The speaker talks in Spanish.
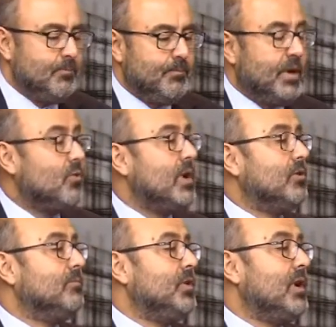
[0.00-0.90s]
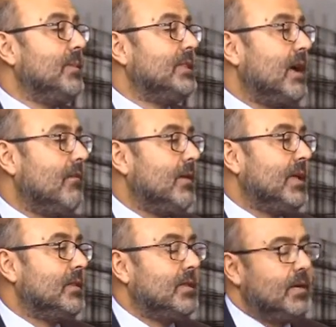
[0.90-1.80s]
Pero bueno, pero
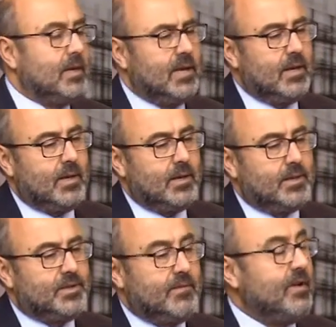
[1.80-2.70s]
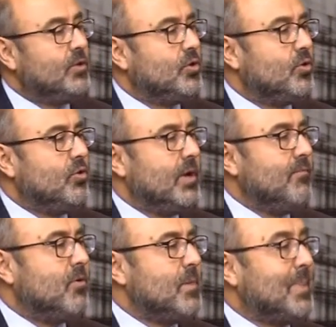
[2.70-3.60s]
lamentablemente eh, se filtró en
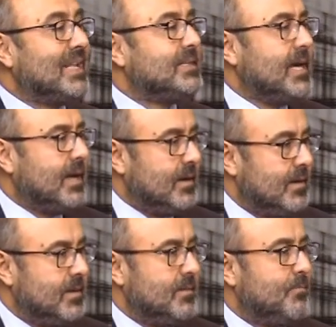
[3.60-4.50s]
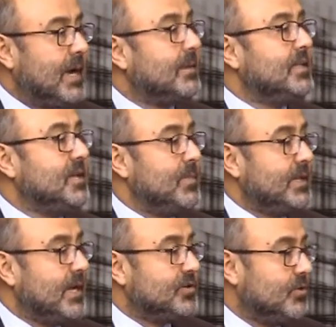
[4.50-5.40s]
forma parcial parte de esa
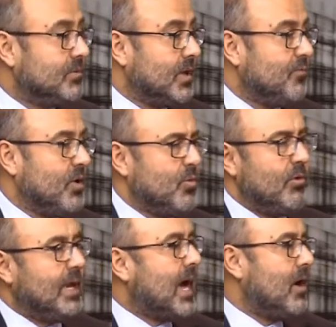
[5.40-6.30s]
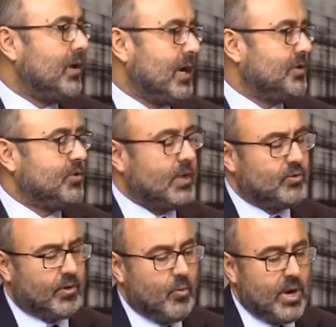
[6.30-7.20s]
investigación que fue publicada y que ha hecho
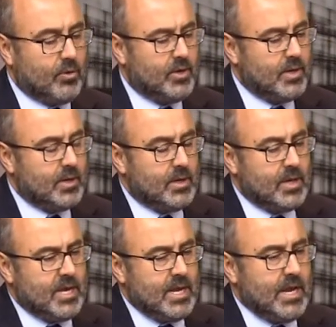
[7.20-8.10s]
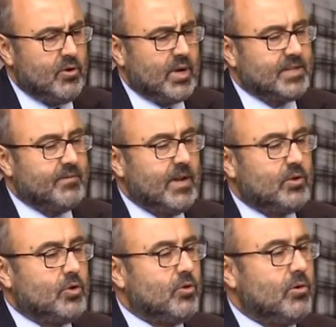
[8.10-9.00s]
tanto revuelo. Y lo que se
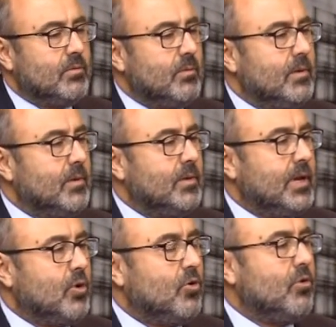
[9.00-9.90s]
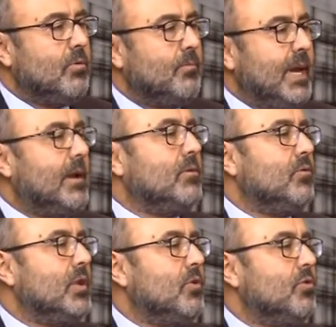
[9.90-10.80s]
filtró dejó ver
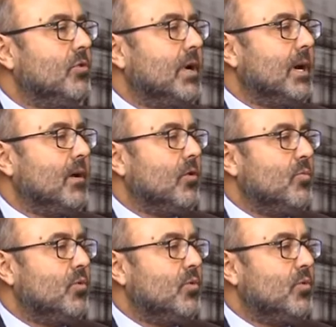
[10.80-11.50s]
o dejó como